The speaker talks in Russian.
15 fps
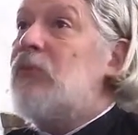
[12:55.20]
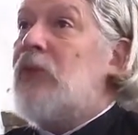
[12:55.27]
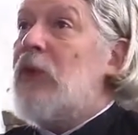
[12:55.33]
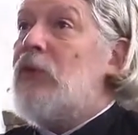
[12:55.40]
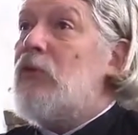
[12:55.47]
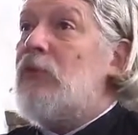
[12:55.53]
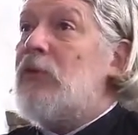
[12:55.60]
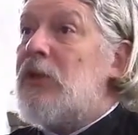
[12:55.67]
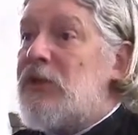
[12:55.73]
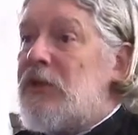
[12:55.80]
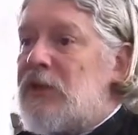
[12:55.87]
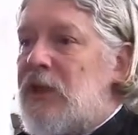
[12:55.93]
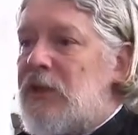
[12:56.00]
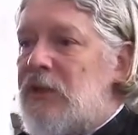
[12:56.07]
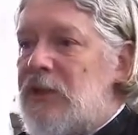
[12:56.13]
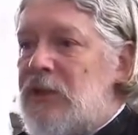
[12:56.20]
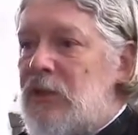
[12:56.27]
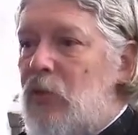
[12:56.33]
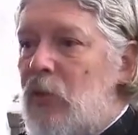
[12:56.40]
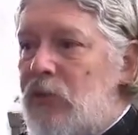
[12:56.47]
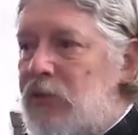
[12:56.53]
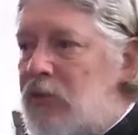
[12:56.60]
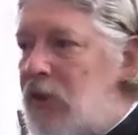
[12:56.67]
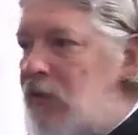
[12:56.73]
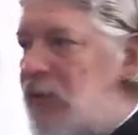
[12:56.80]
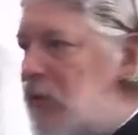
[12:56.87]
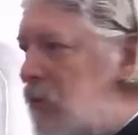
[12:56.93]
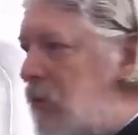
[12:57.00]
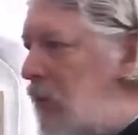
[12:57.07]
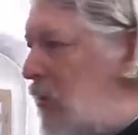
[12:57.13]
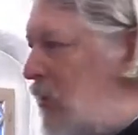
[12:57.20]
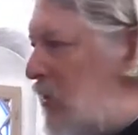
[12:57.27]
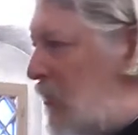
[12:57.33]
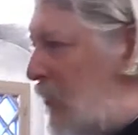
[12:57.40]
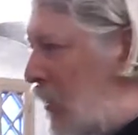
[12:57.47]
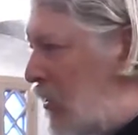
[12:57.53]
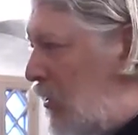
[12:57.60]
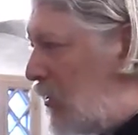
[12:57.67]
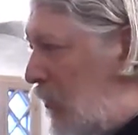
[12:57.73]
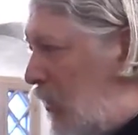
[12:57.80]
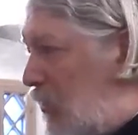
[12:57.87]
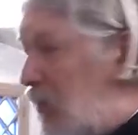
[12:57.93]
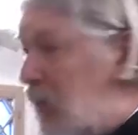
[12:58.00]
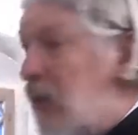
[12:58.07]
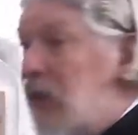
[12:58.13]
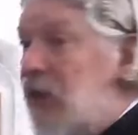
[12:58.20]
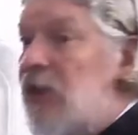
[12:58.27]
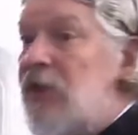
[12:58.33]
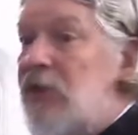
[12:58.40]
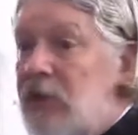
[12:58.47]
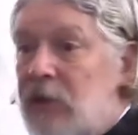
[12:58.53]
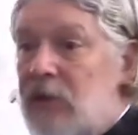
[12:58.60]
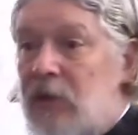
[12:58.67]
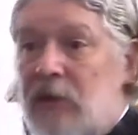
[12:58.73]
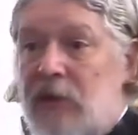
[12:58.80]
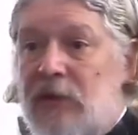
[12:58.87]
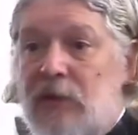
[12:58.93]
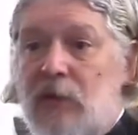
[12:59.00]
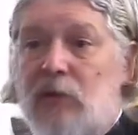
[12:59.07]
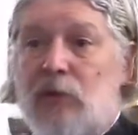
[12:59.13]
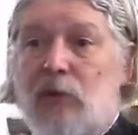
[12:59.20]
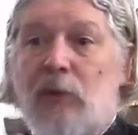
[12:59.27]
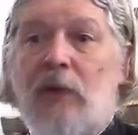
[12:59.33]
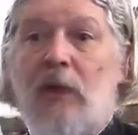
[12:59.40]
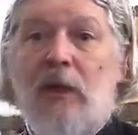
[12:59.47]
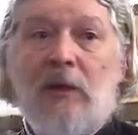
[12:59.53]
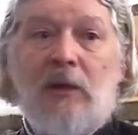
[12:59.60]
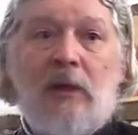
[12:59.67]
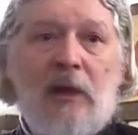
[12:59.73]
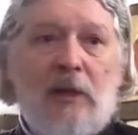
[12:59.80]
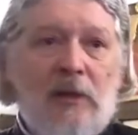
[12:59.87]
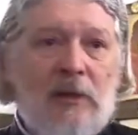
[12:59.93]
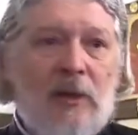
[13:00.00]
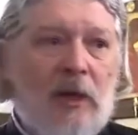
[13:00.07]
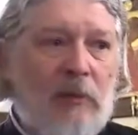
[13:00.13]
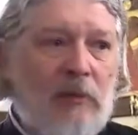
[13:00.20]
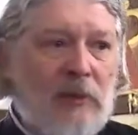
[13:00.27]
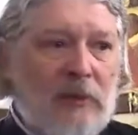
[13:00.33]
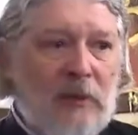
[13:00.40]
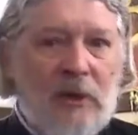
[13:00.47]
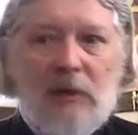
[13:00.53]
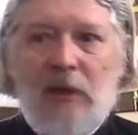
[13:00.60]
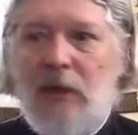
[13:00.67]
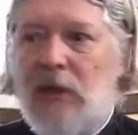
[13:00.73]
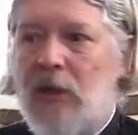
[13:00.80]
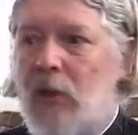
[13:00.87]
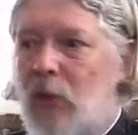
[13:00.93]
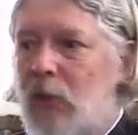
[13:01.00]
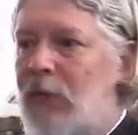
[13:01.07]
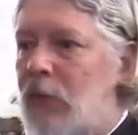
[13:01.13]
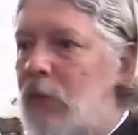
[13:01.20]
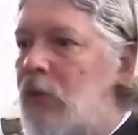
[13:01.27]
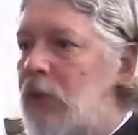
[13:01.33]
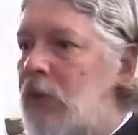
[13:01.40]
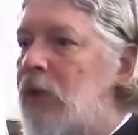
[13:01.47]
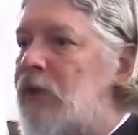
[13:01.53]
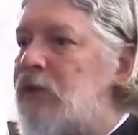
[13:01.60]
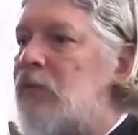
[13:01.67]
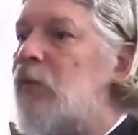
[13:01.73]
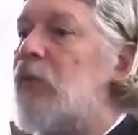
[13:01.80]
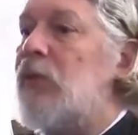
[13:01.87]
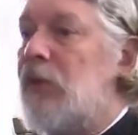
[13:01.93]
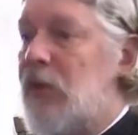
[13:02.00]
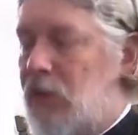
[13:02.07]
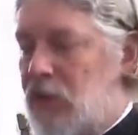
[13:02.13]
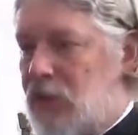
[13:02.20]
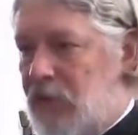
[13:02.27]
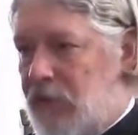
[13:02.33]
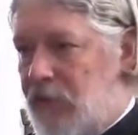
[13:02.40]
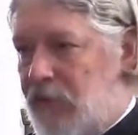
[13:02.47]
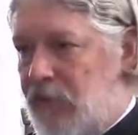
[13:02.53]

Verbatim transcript: о нем даже сказать слов человеческих не, сва, не хватит, и нет таких слов, чтобы до конца описать, каков Он Господь наш.